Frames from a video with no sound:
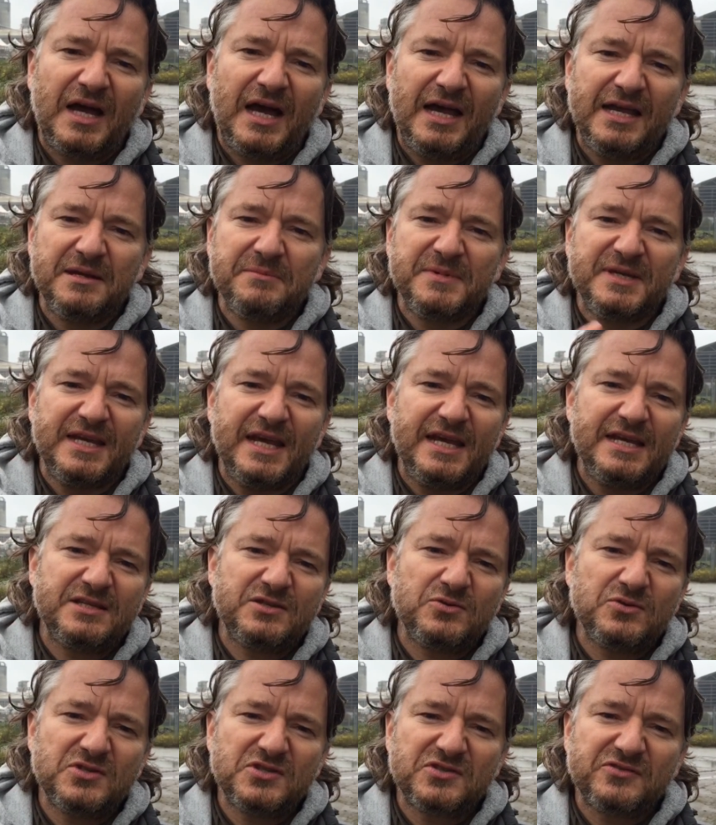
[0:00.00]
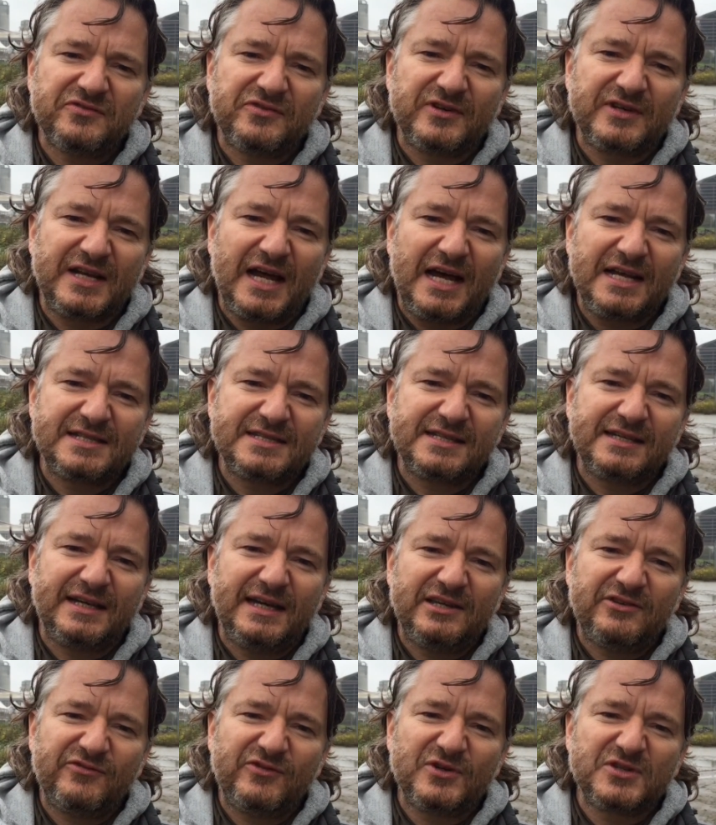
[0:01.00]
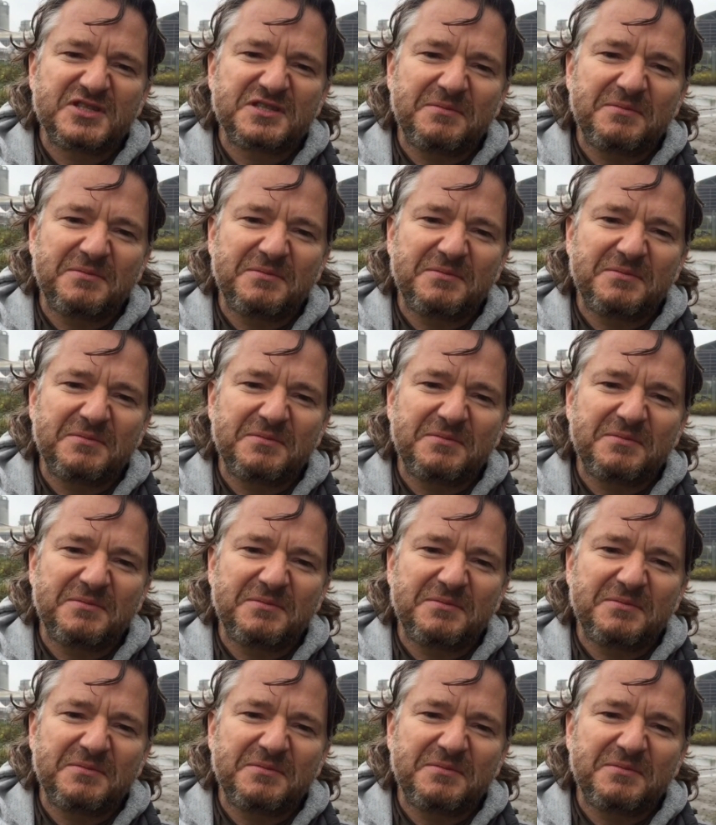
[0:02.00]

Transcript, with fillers: einem Jesus von Nazareth vor